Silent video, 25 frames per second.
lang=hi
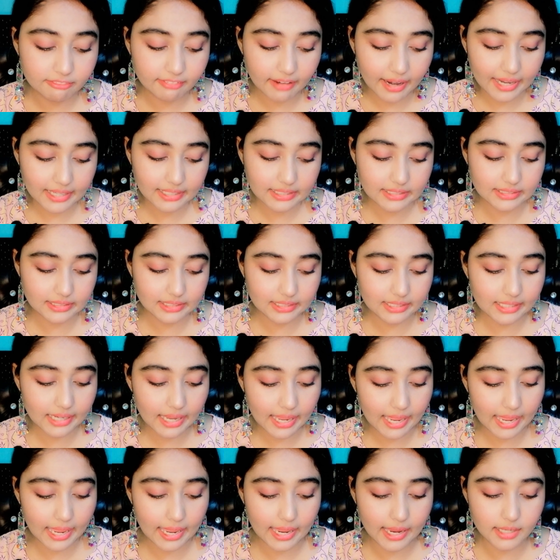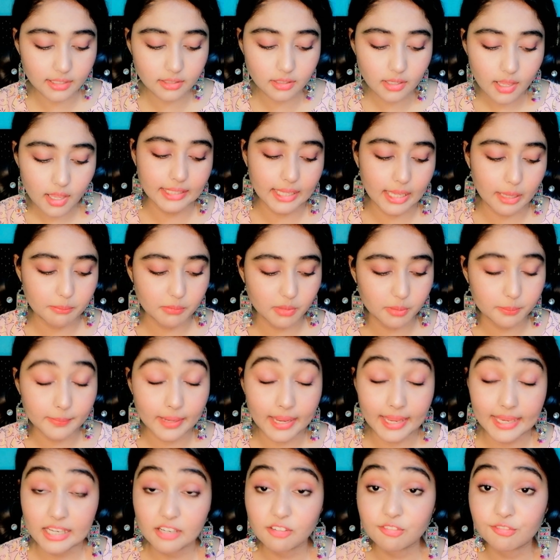वाइट वाइट टी एंड
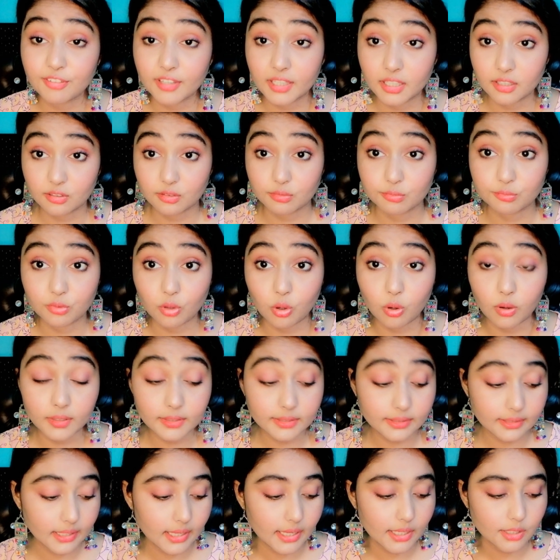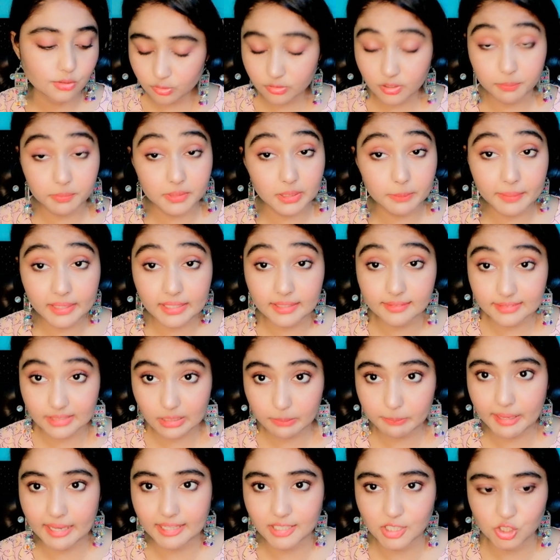कैमेमाइल फेस वॉश तो सबसे पहले
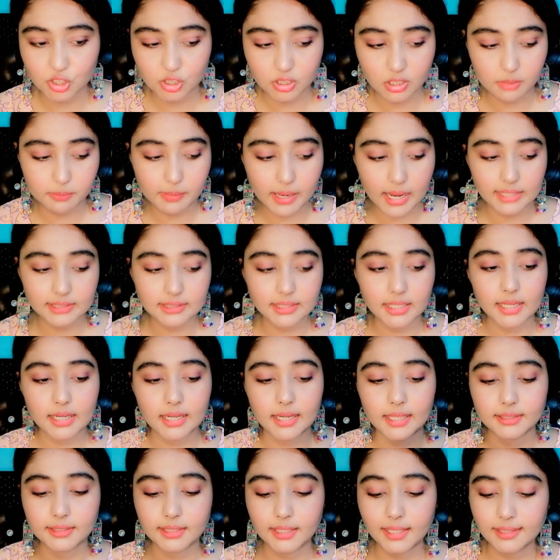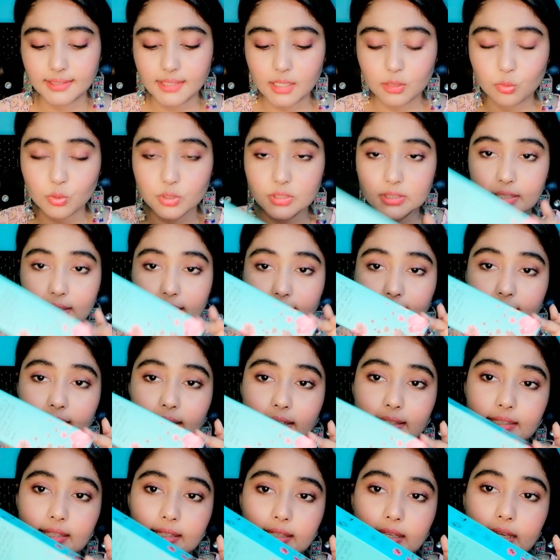इसकी पैकेजिंग की बात कर लेते हैं ये कुछ इस
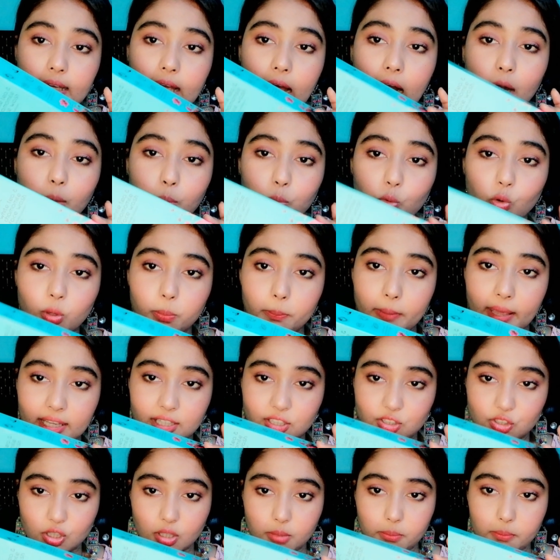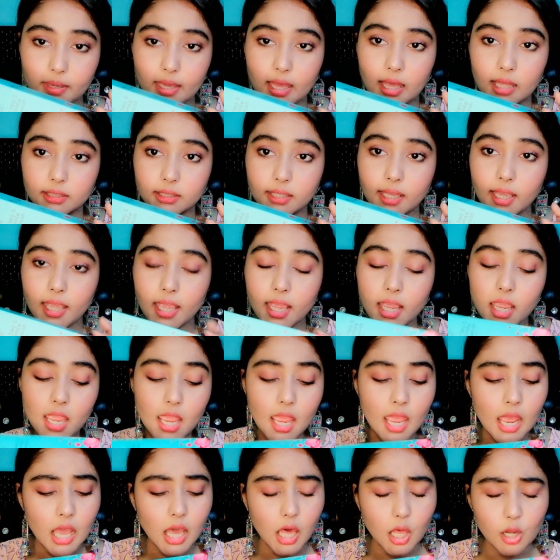तरीके की कार्डबोर्ड पैकेजिंग में आता है
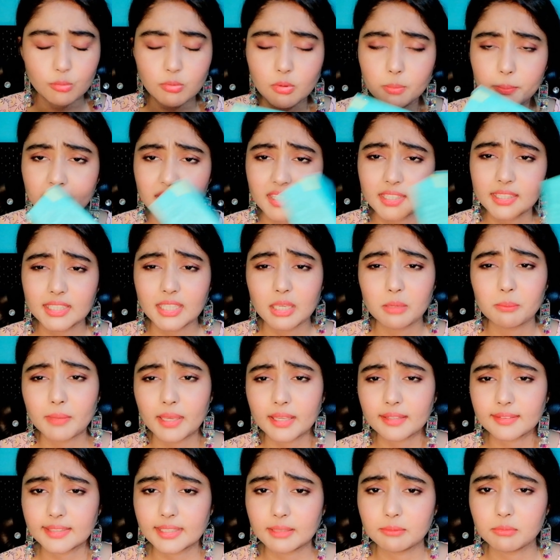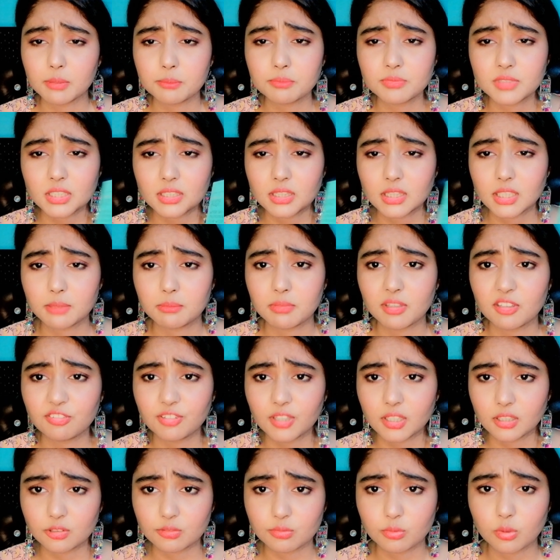अरोमा मैजिक के मैक्सिमम जितने भी
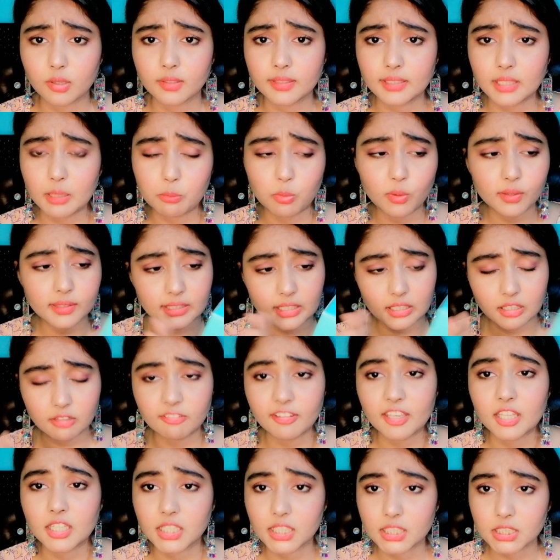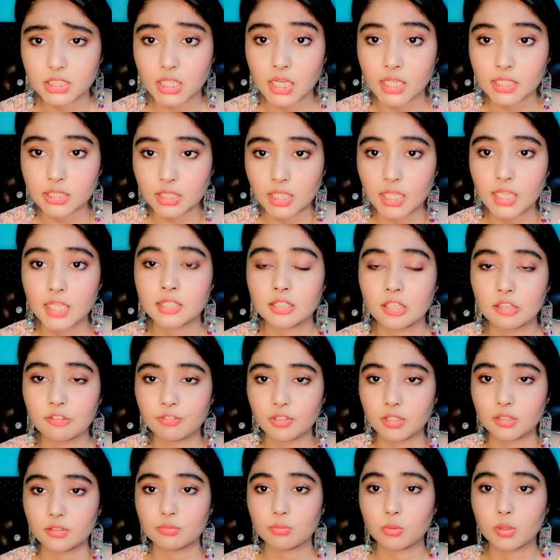फेस वॉश है बहुत सारे वेरियंट आते हैं इनके
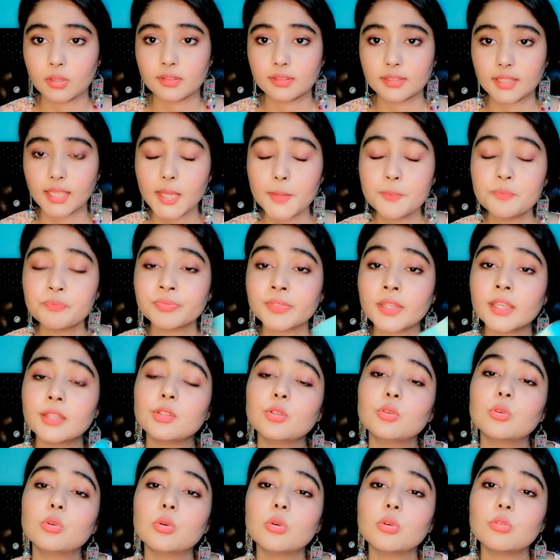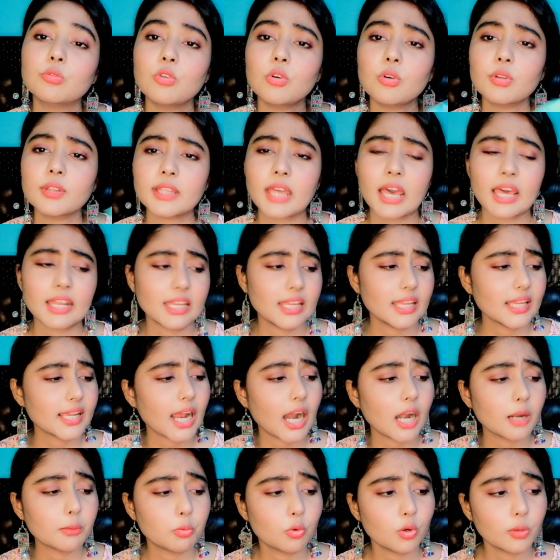फेस वॉश के तो वो सारे ही
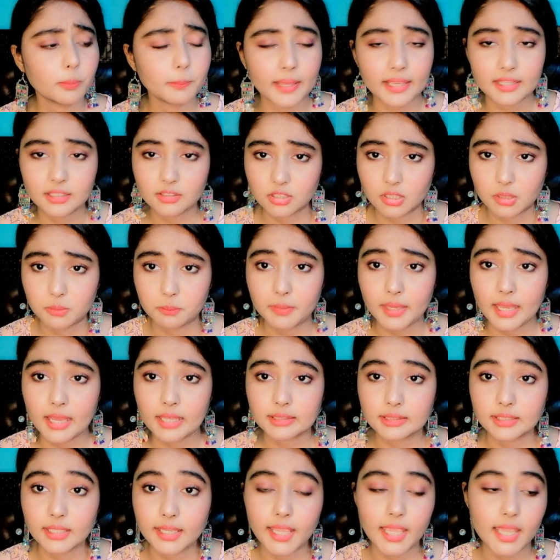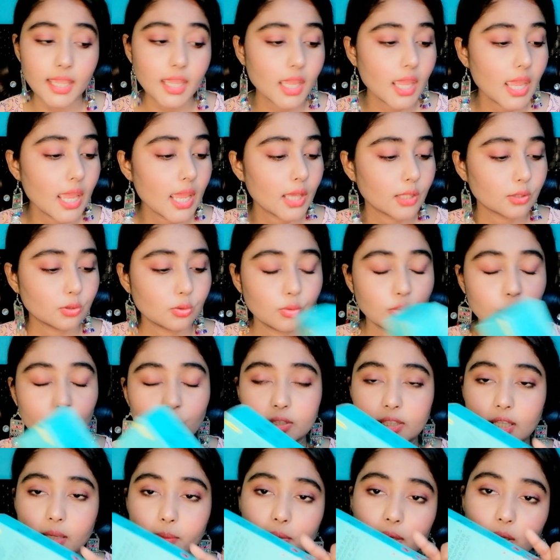कार्डबोर्ड पैकेजिंग में आते हैं
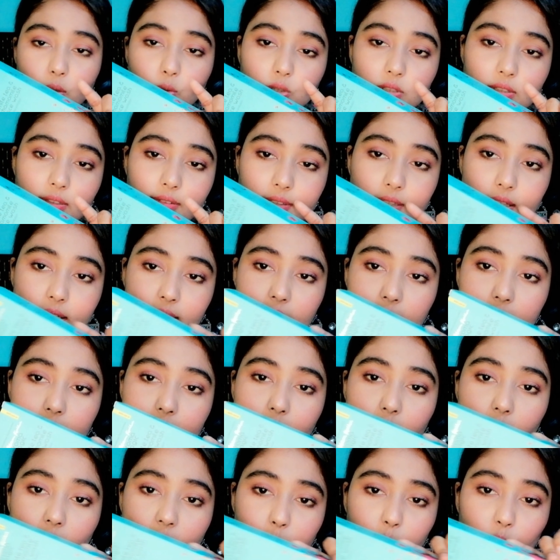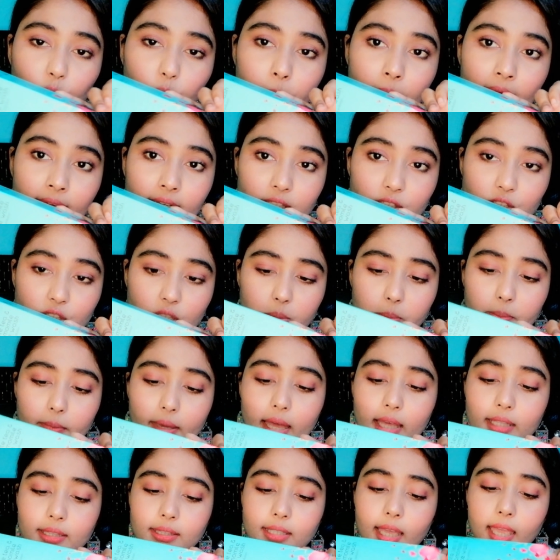तो ये भी कुछ इस तरीके की कार्डबोर्ड पैकेजिंग
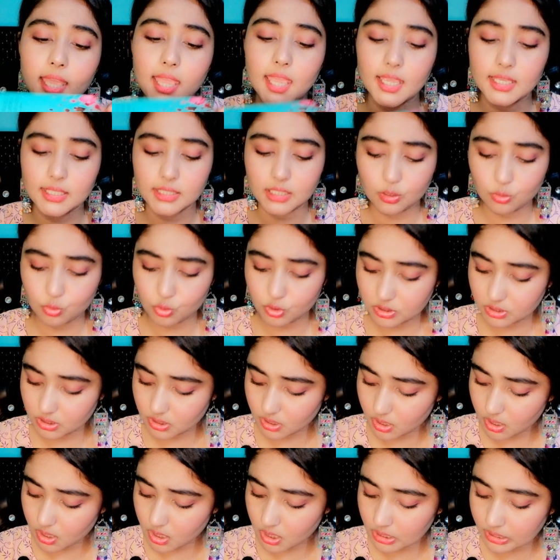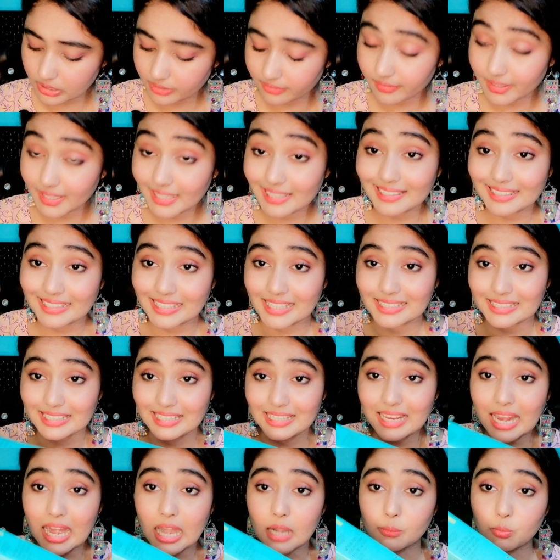में आता है ये कुछ ग्रीन कलर
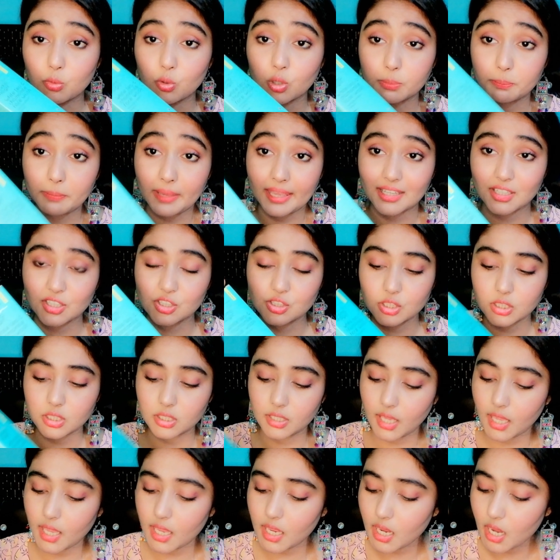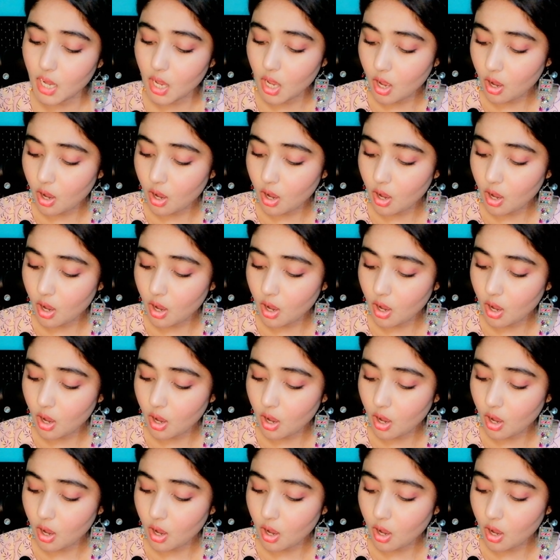की कार्डबोर्ड पैकेजिंग है